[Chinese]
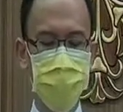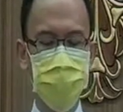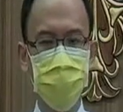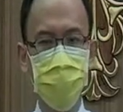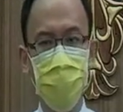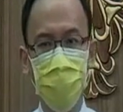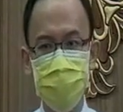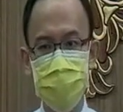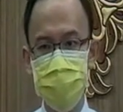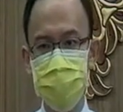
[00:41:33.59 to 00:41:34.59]
如果
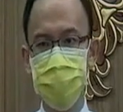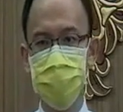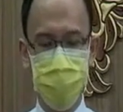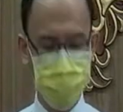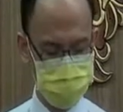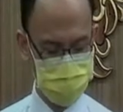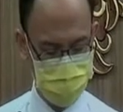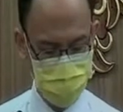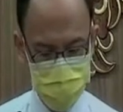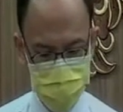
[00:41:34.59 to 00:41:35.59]
今日我们所
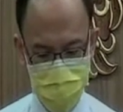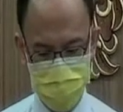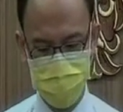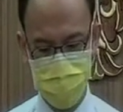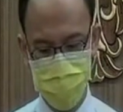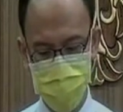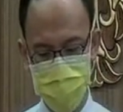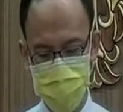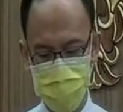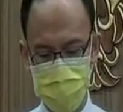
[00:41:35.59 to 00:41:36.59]
顾念的
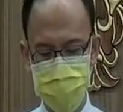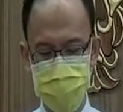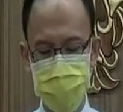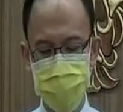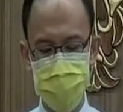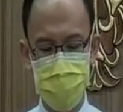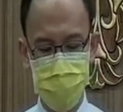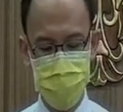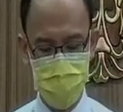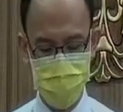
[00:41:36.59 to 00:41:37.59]
跟世人
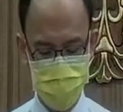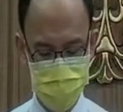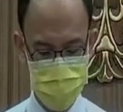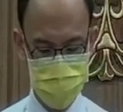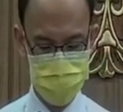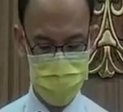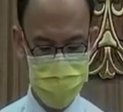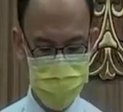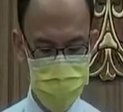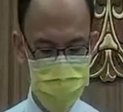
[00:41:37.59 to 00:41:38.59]
一样，所
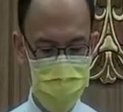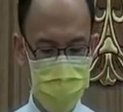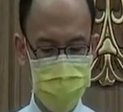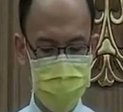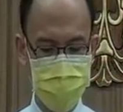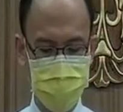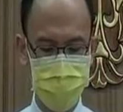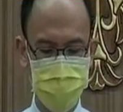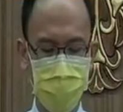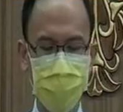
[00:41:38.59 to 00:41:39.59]
顾念的是这
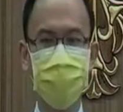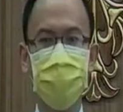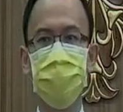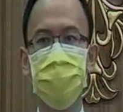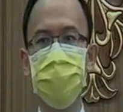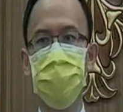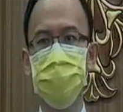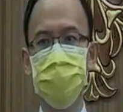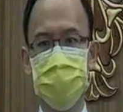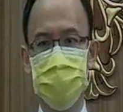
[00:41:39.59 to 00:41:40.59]
短暂的
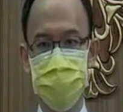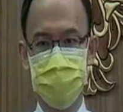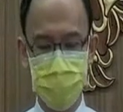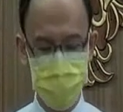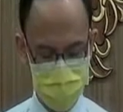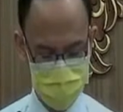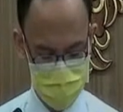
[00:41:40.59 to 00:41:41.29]
肉身生命，